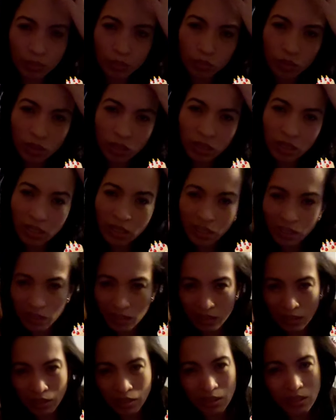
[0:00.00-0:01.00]
murag
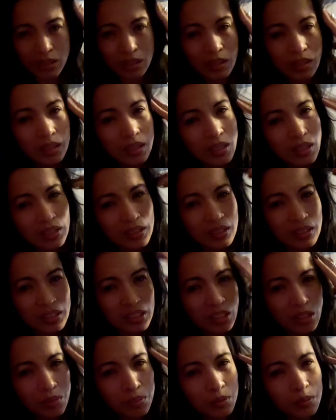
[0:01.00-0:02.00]

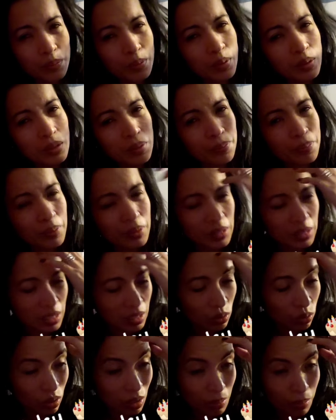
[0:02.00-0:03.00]
trisama parang
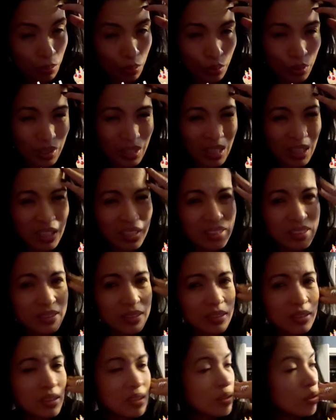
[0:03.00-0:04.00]
pretend ako kapoy ha
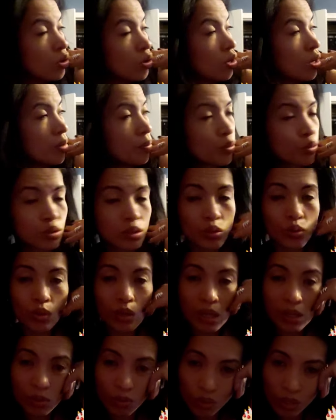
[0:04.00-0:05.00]
wala pa
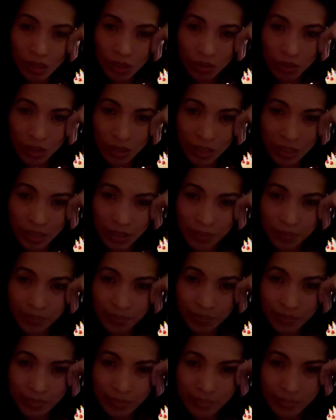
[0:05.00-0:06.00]
siguro ako kalungag
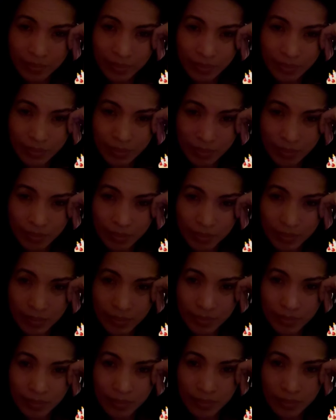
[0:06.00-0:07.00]

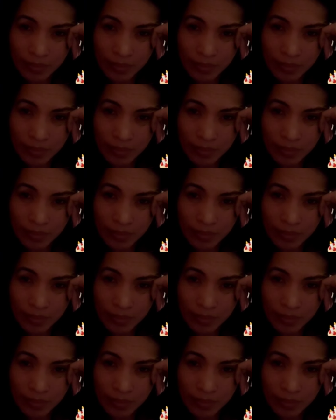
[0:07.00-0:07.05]
hmm.